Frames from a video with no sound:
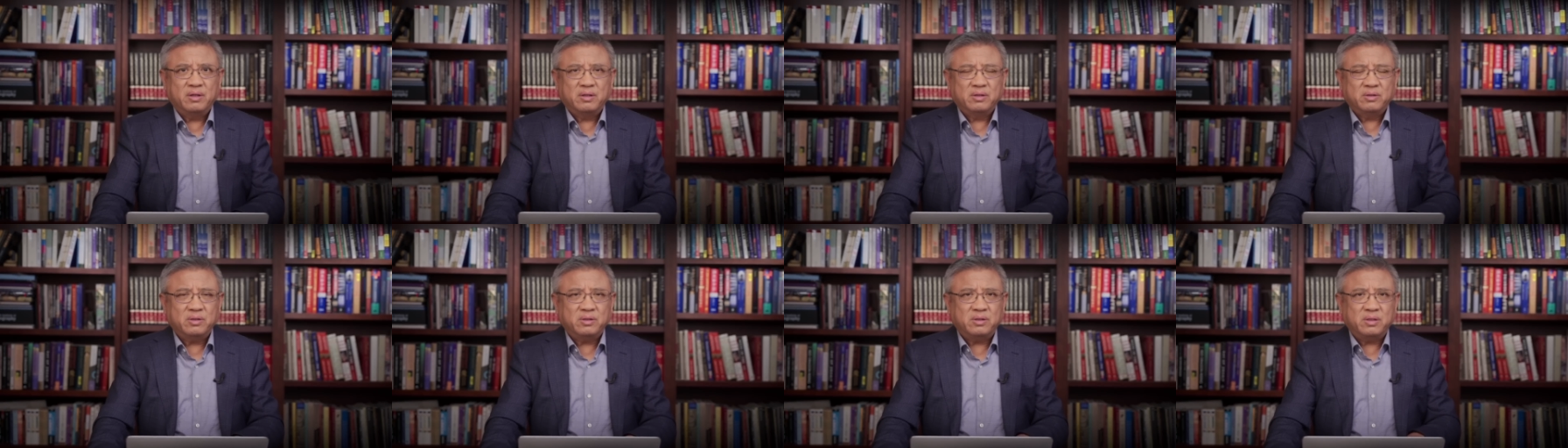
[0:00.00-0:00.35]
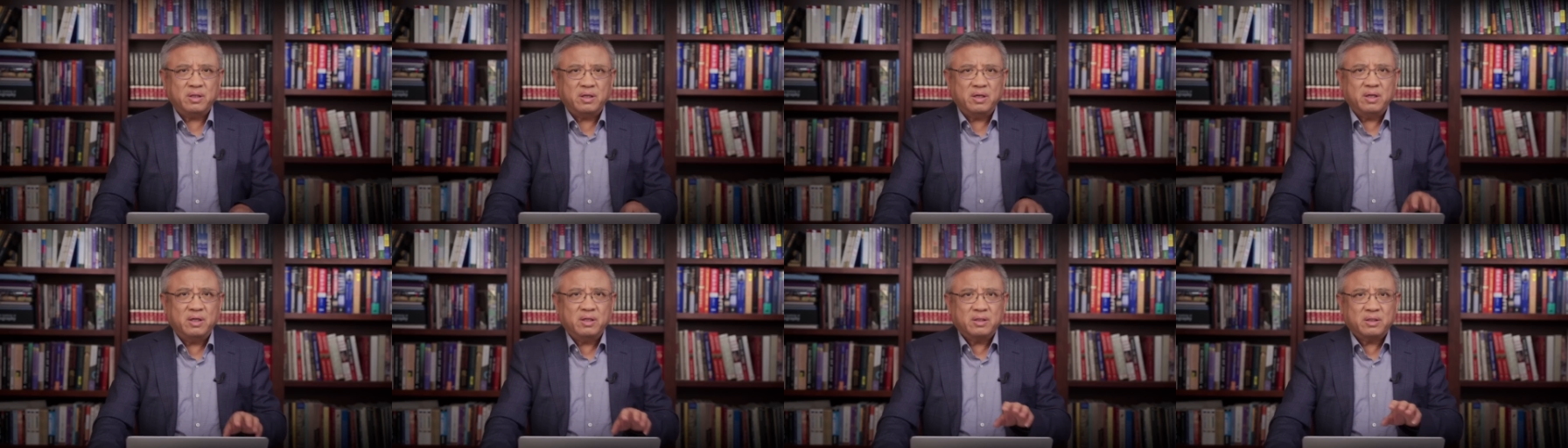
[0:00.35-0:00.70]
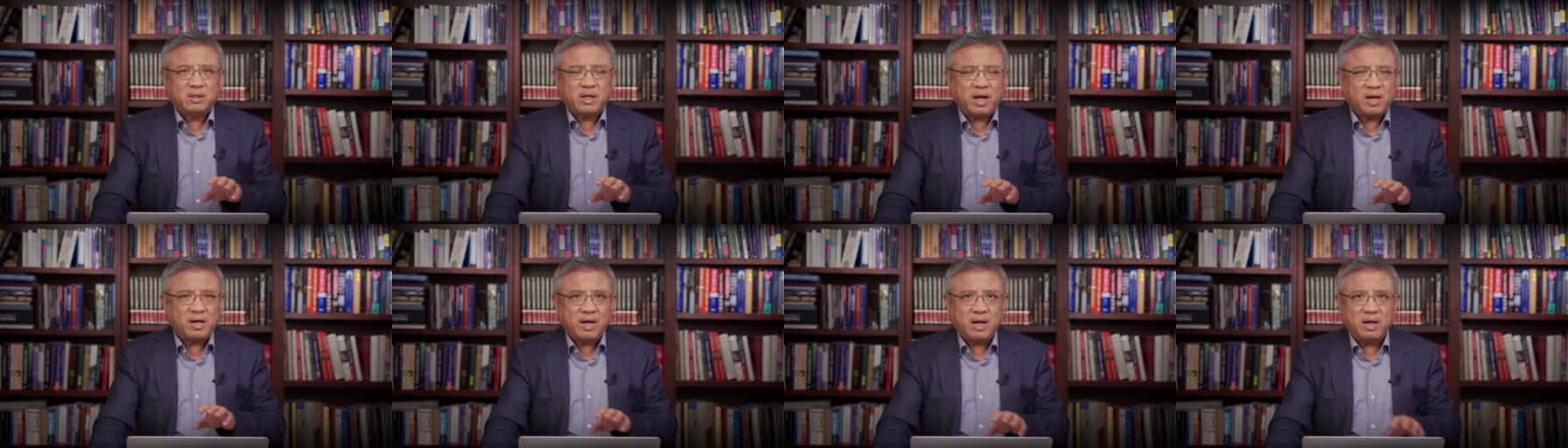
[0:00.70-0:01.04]
就是
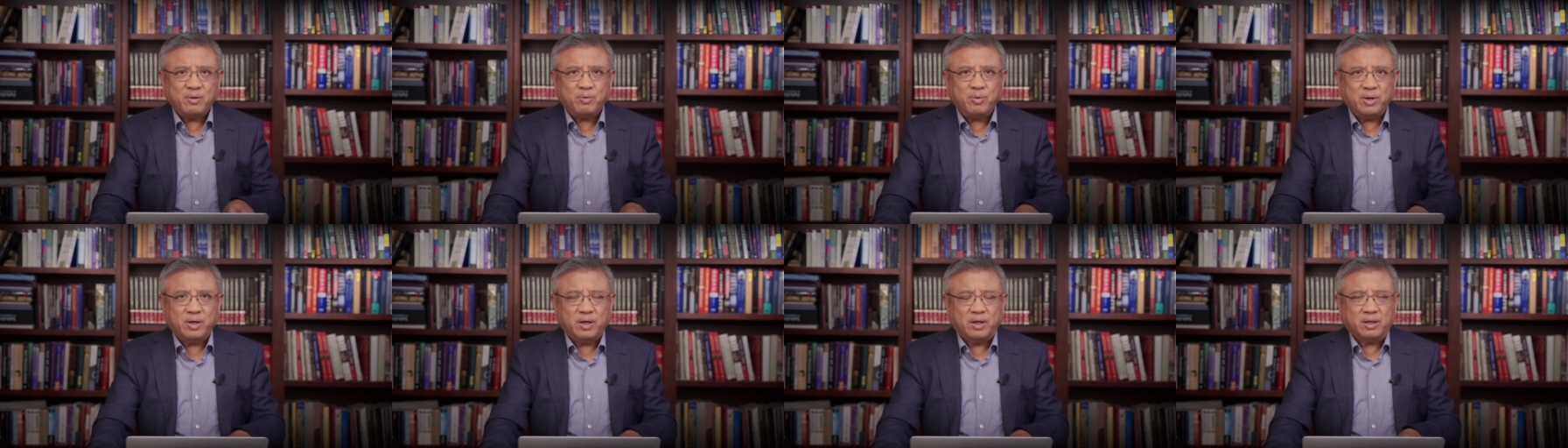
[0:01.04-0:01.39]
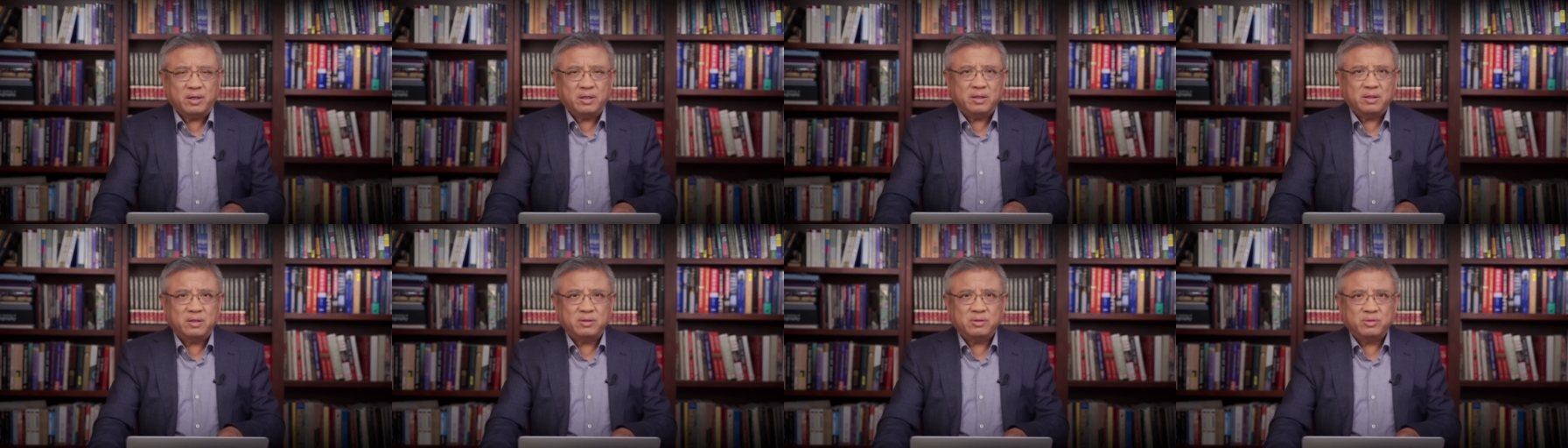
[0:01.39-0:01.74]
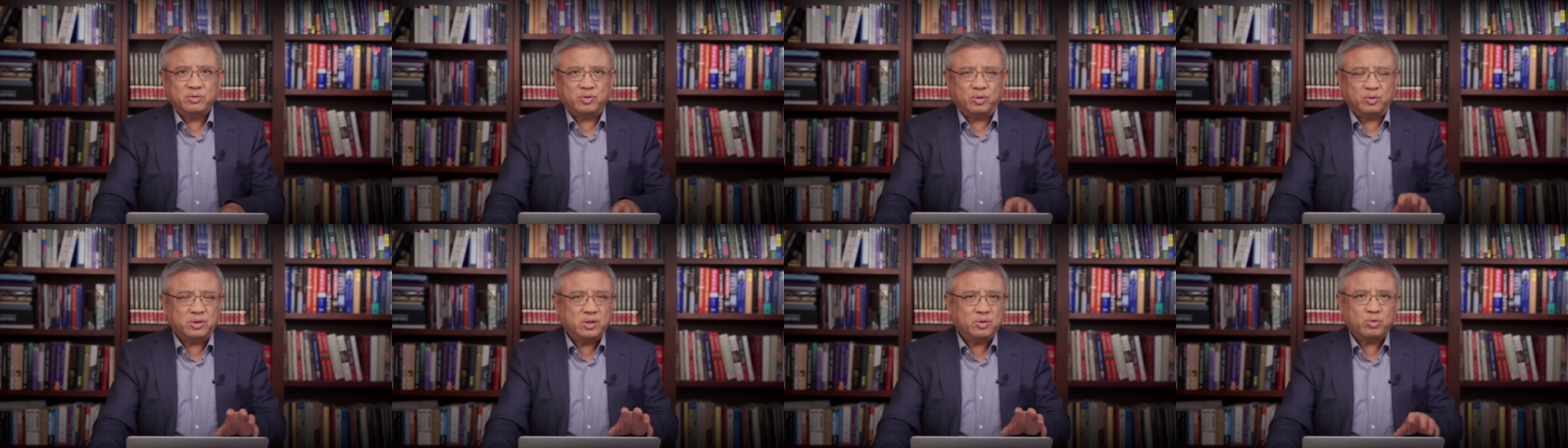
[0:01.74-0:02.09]
他开会
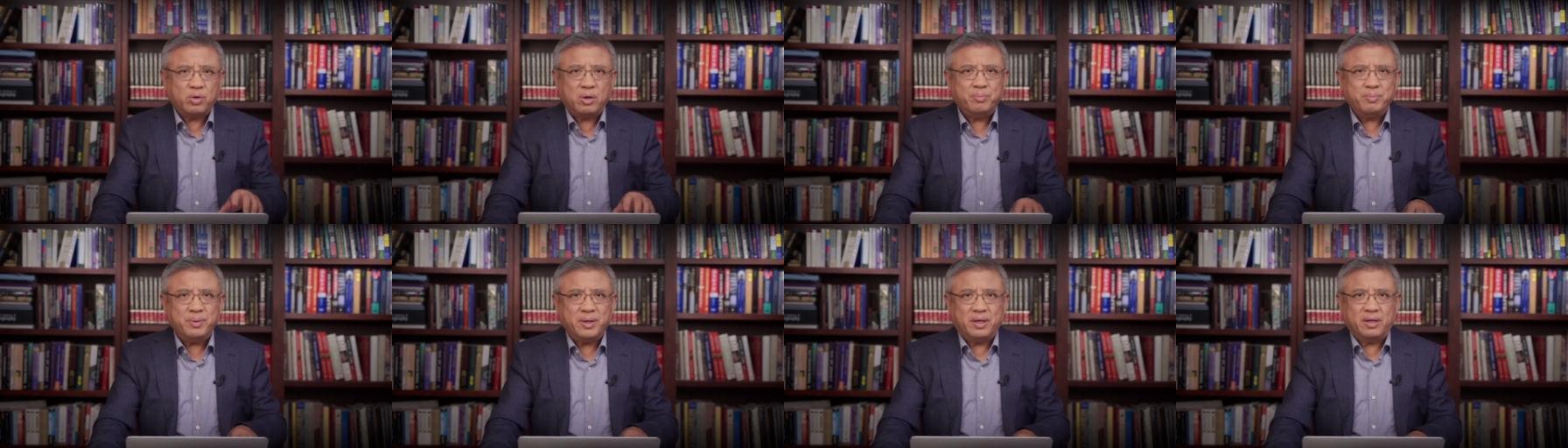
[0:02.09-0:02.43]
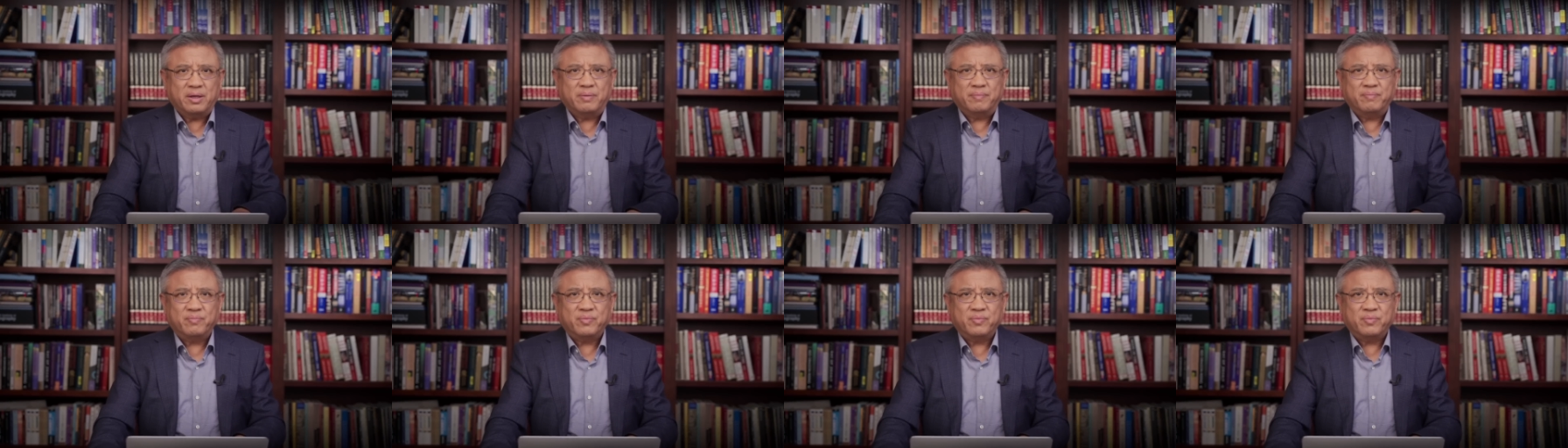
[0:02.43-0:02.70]
总是装病。